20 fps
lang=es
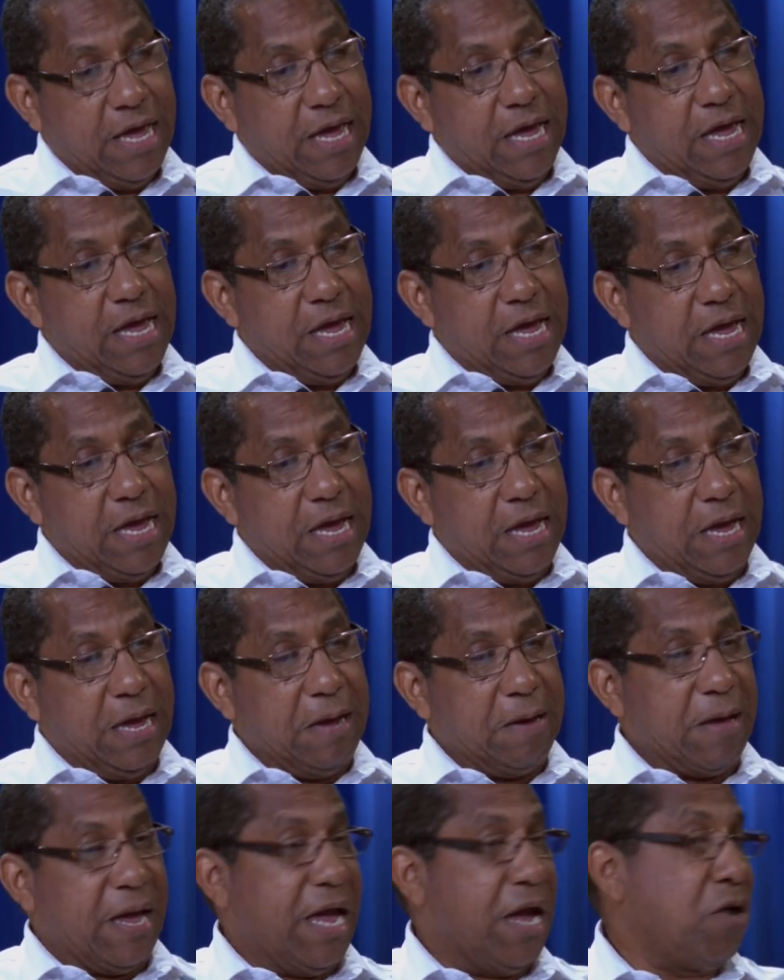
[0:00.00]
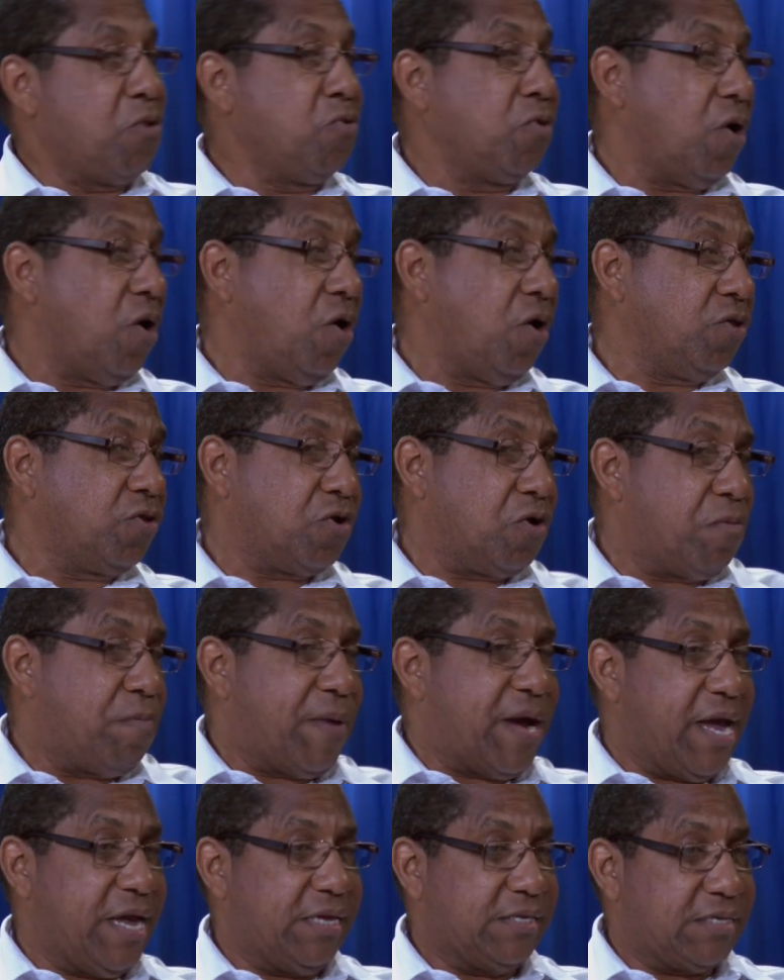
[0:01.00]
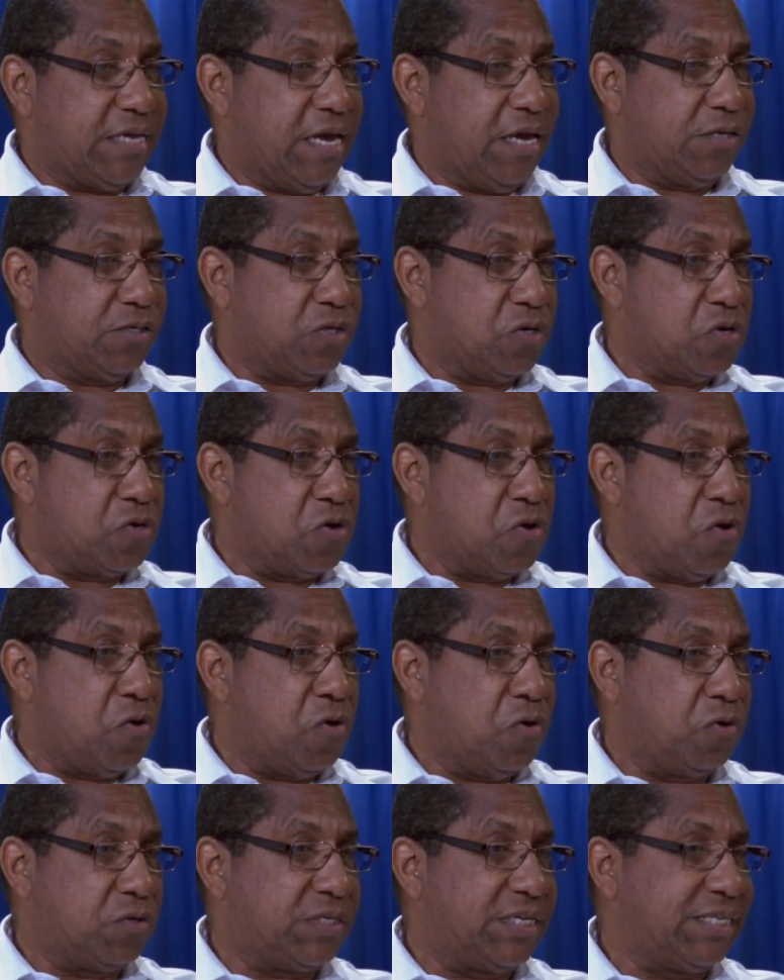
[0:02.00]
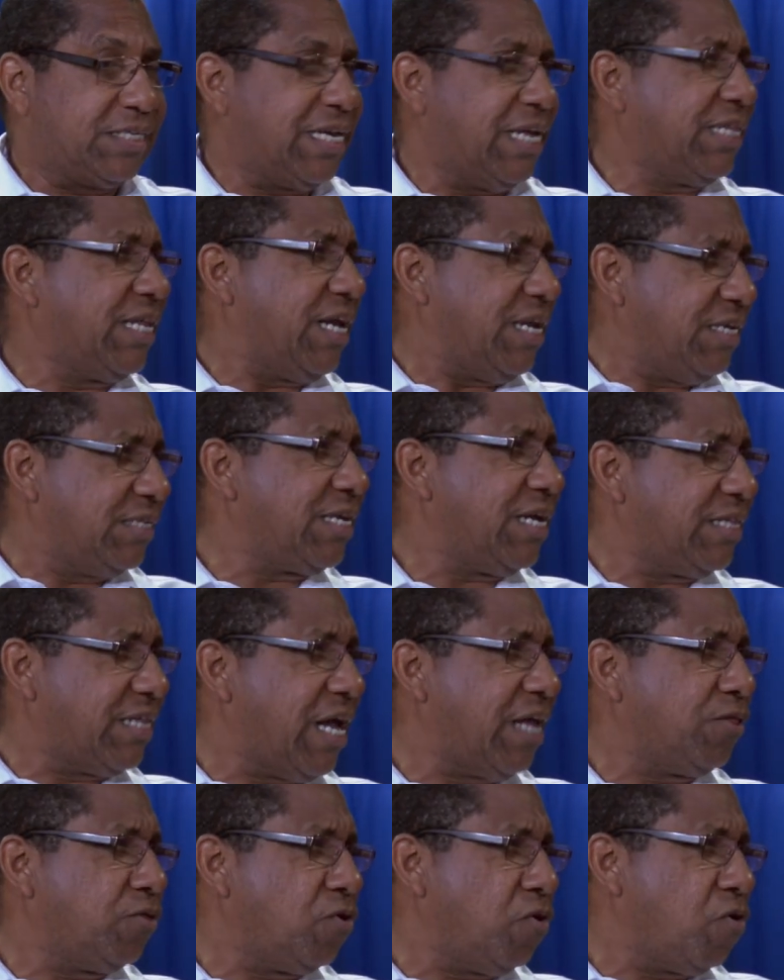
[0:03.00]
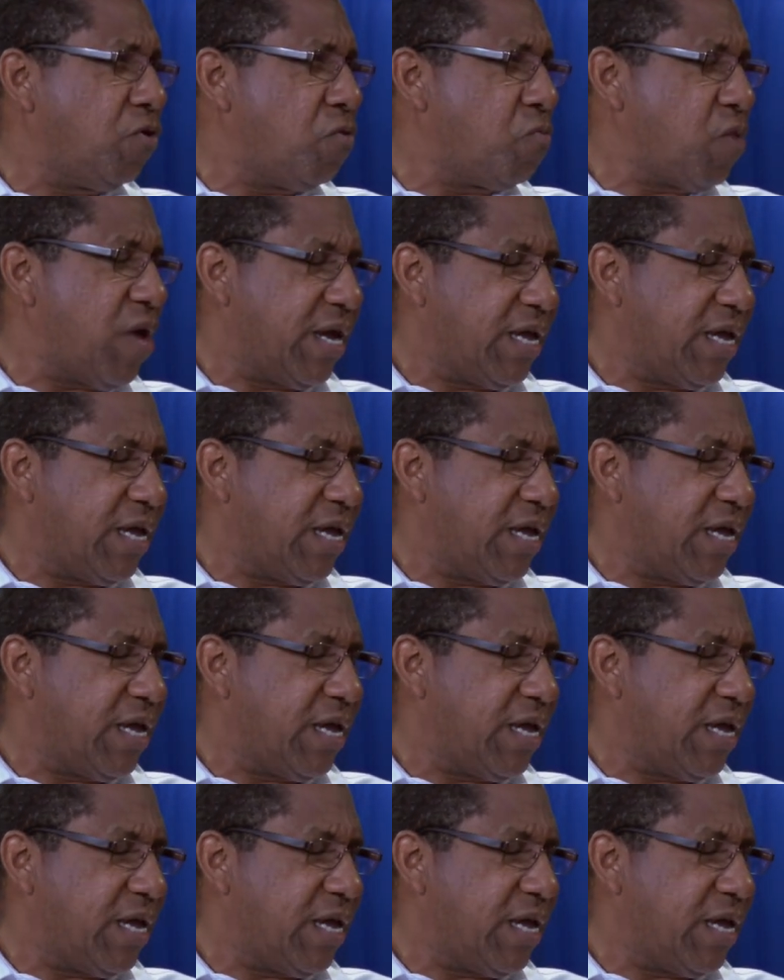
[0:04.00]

Eh, en otros países eso no se sataniza tanto como